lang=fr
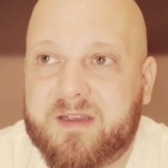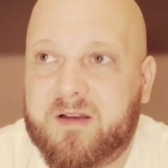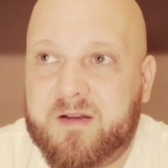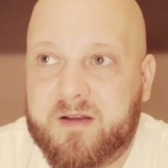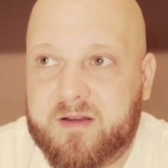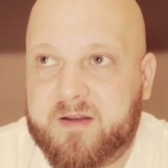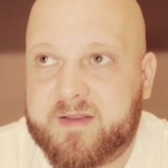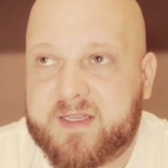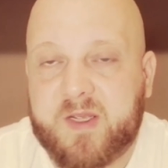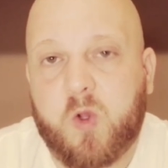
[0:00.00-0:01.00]
Euh,
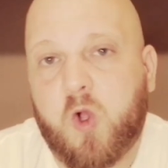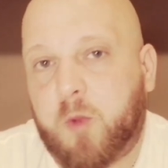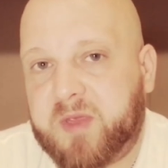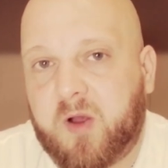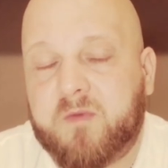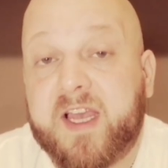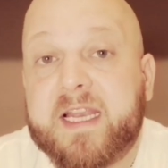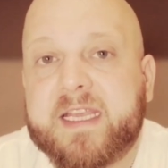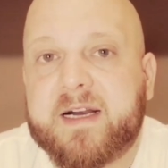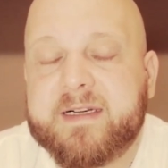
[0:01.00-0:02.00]
c'est encore pire en vrai,
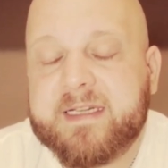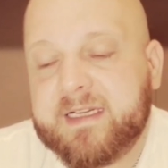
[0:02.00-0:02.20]
les gars.